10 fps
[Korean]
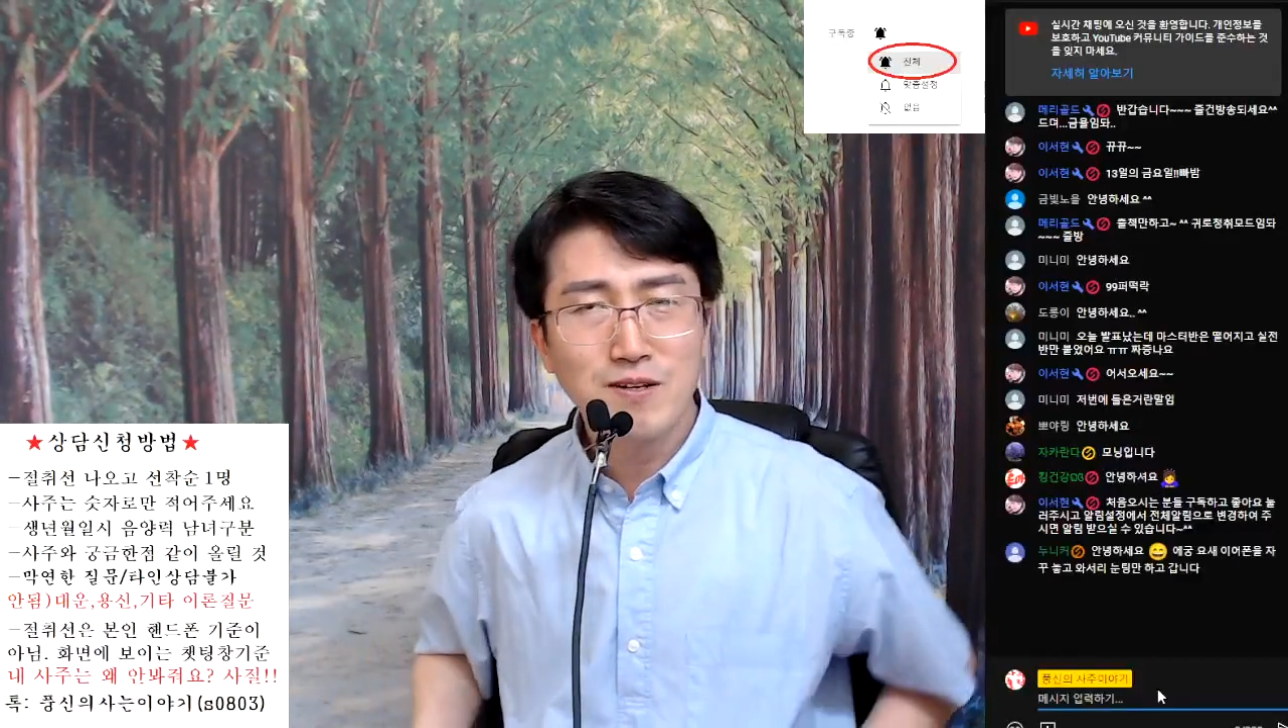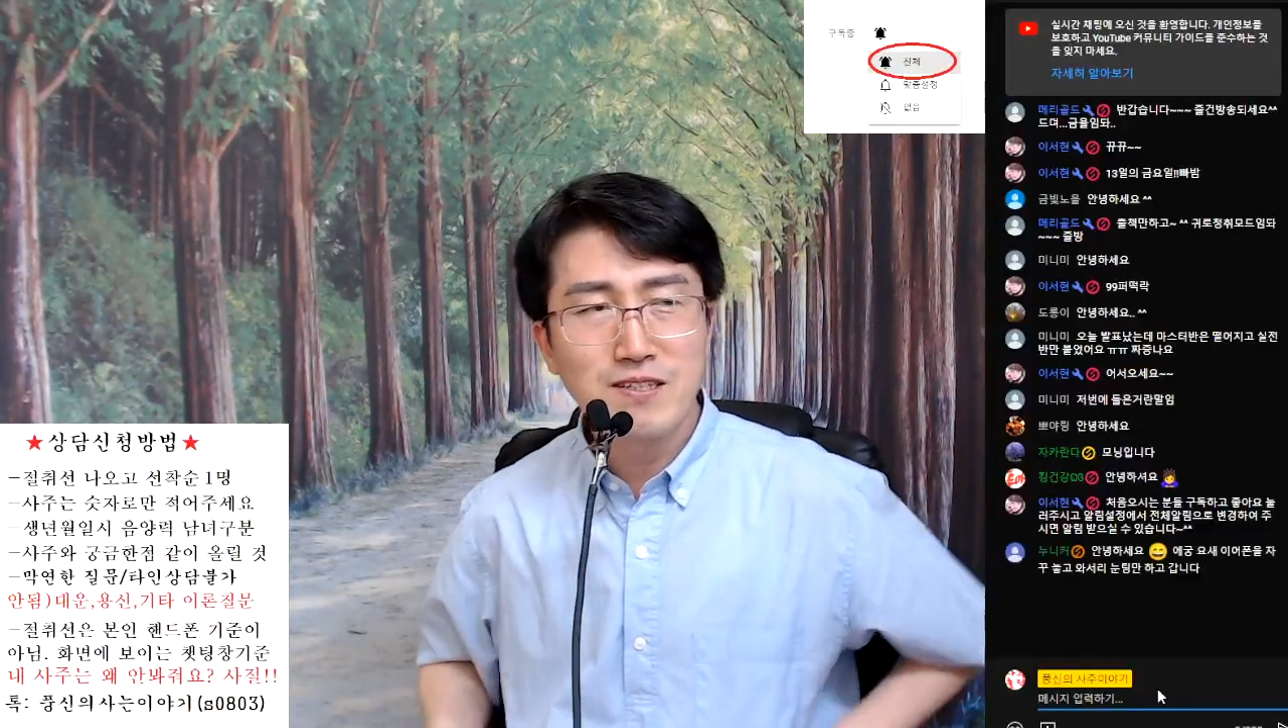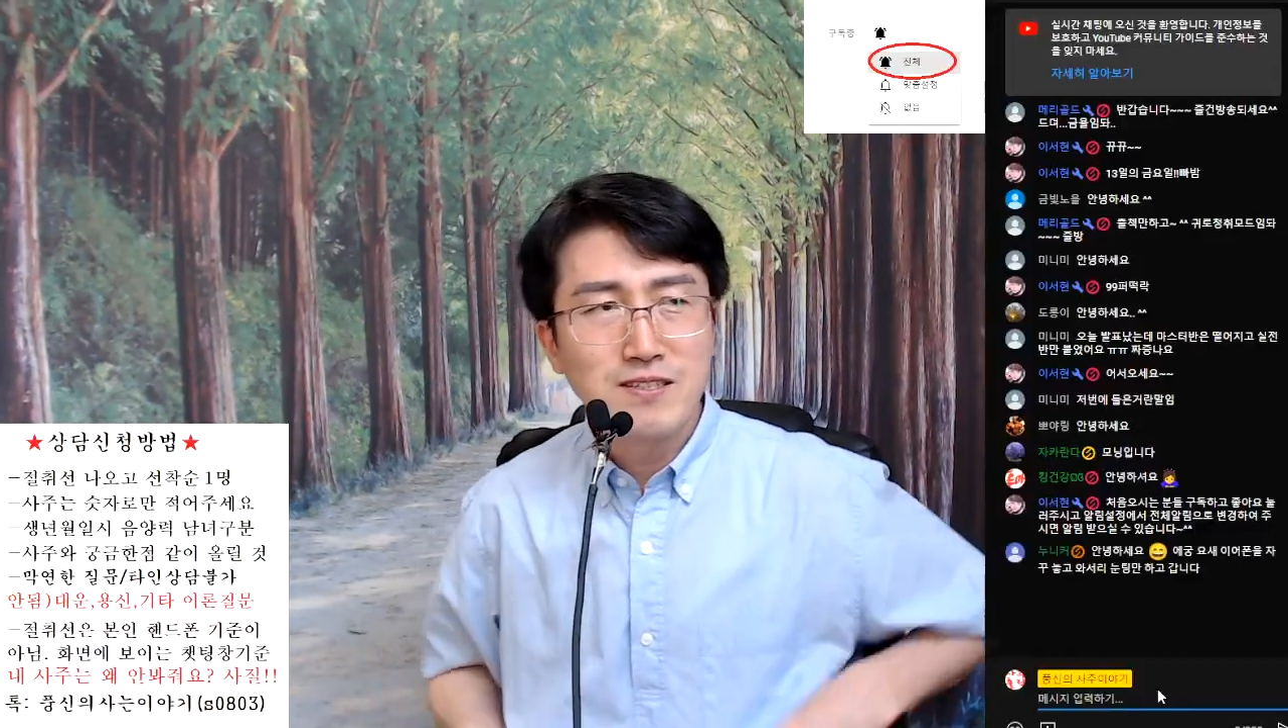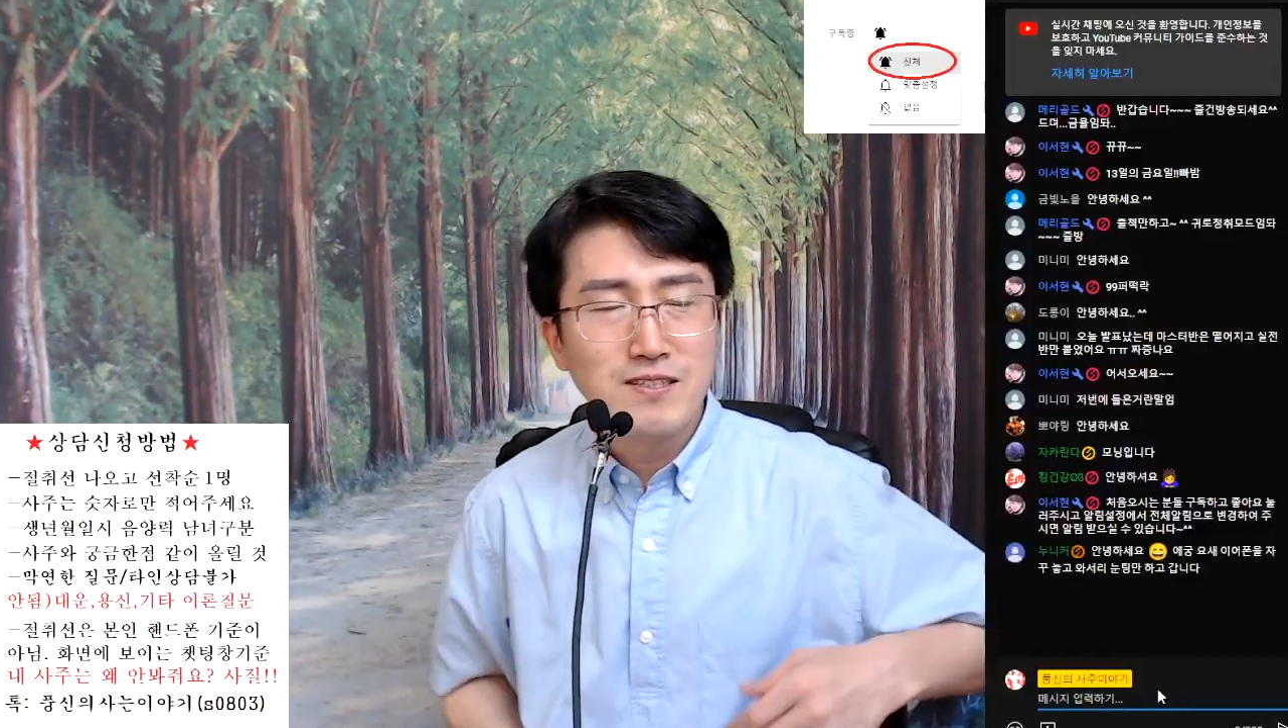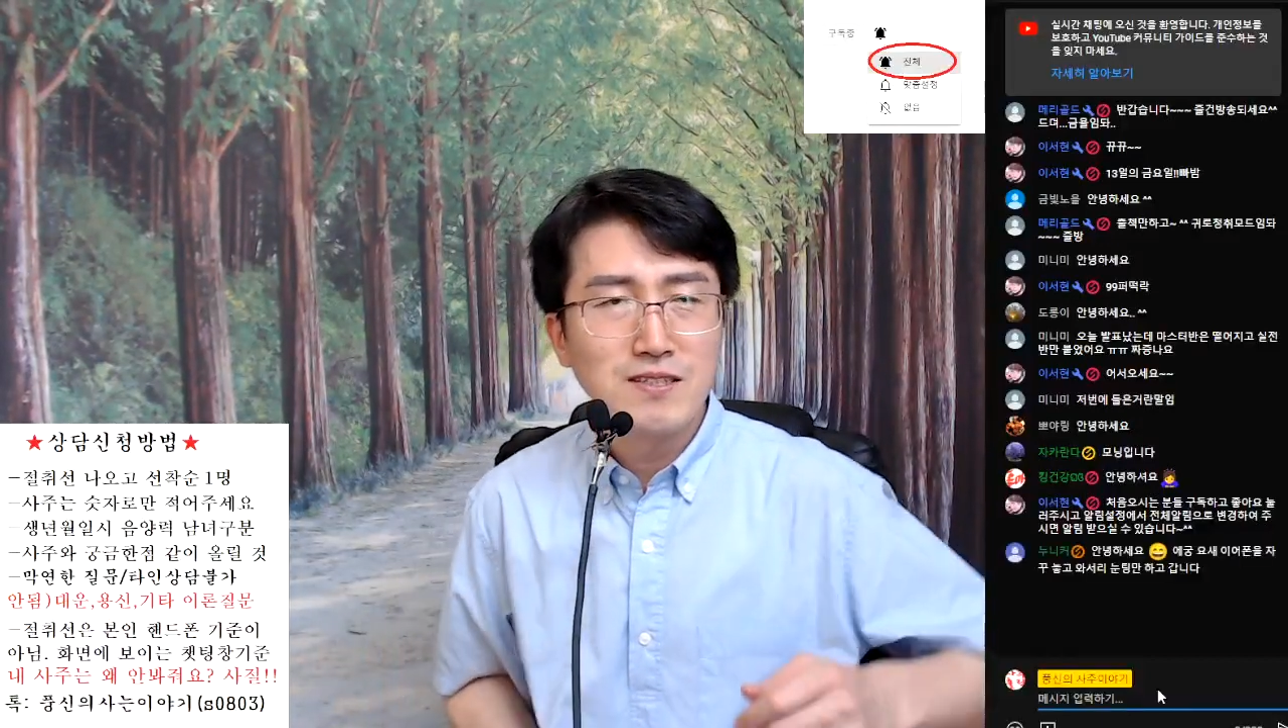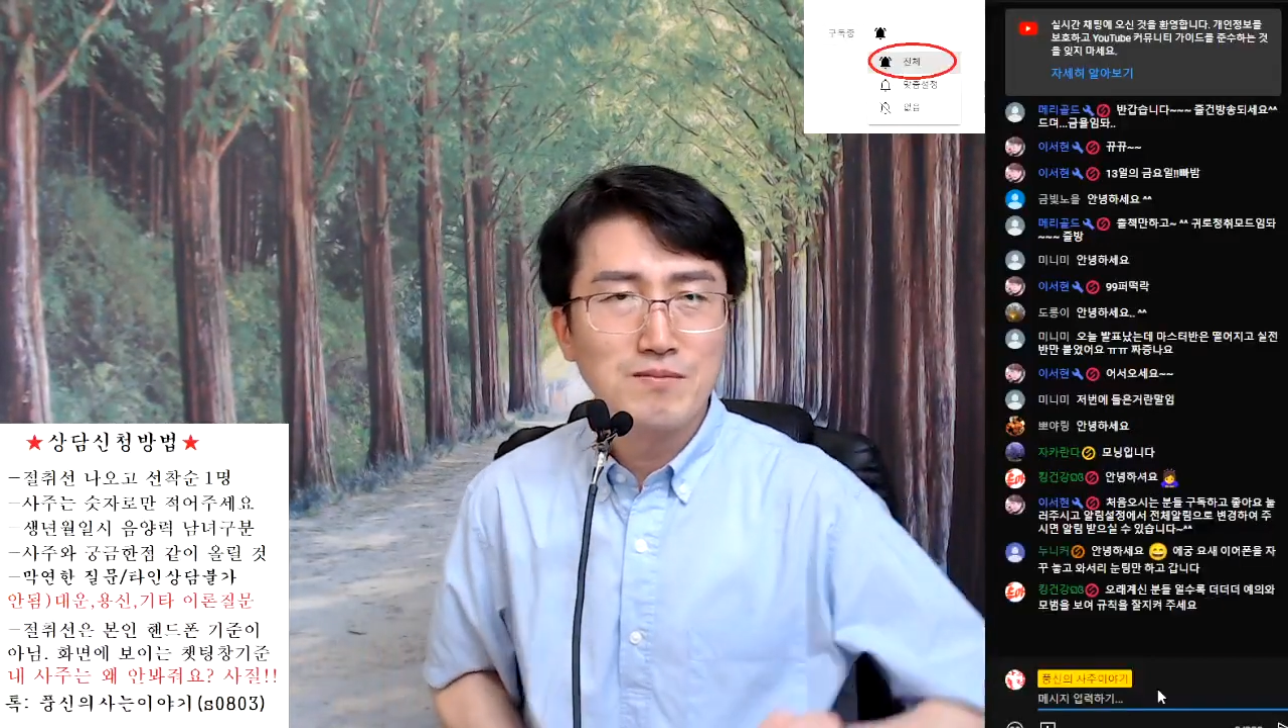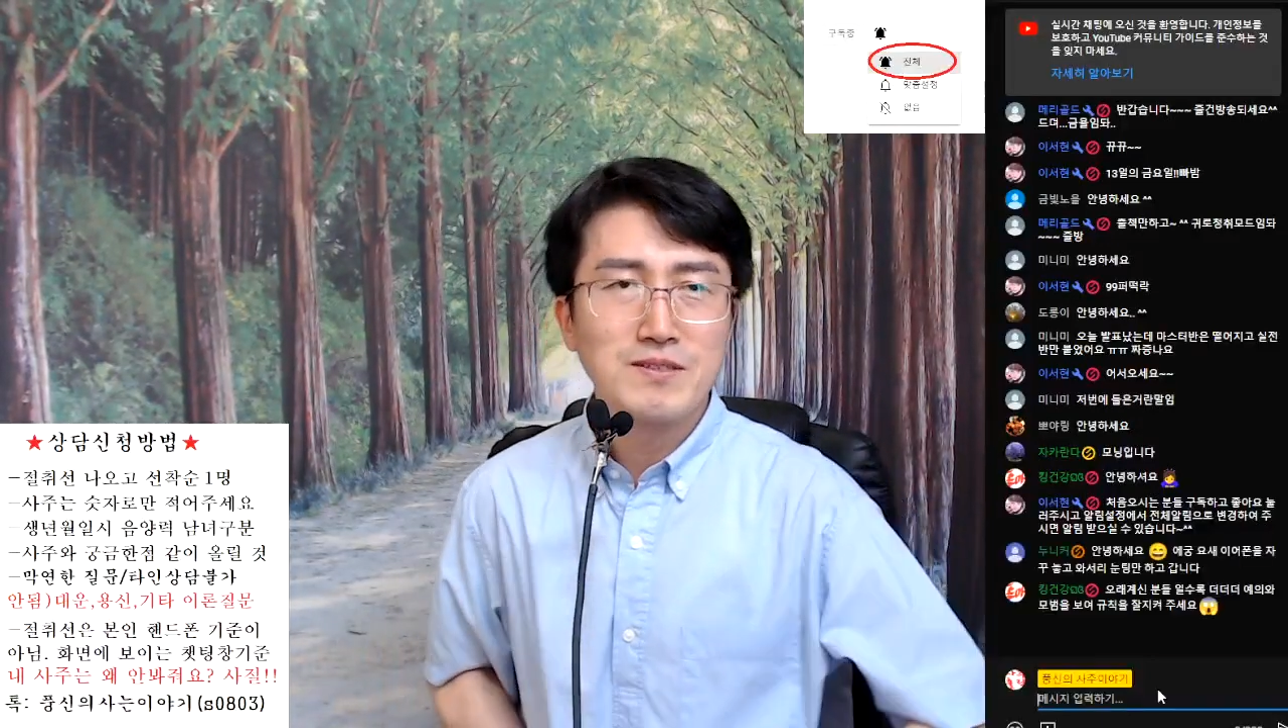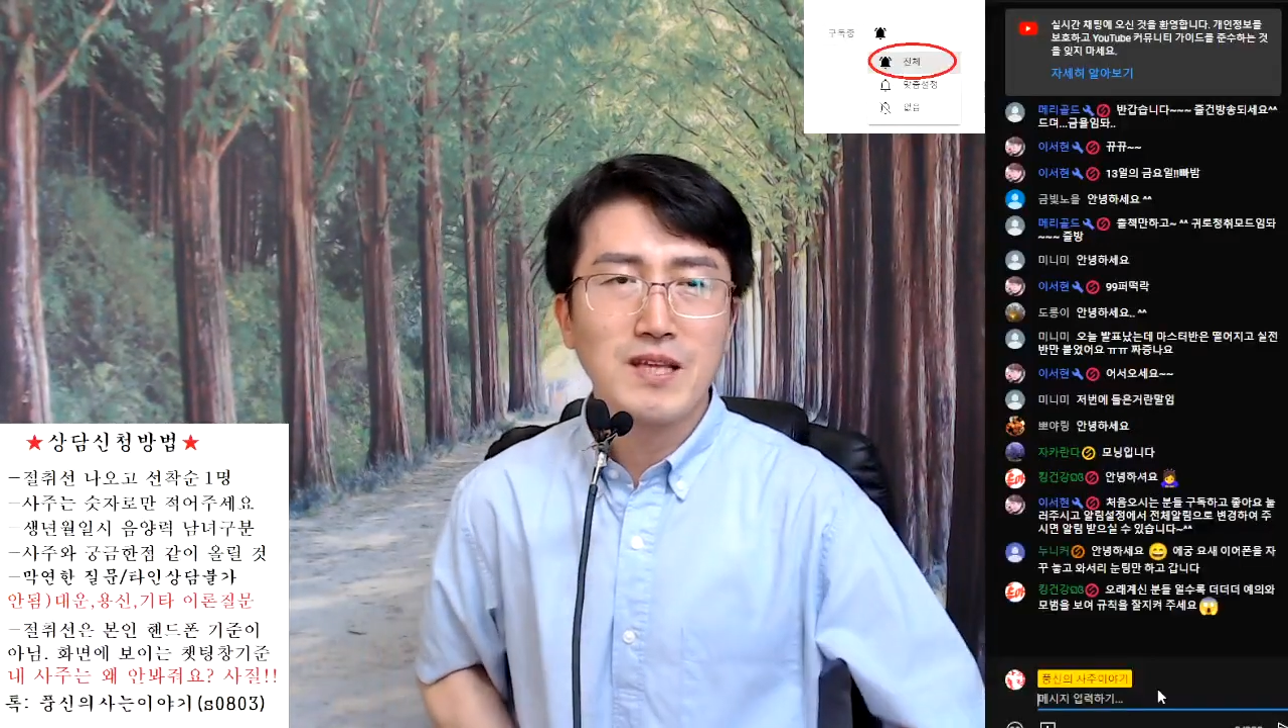하는 직업이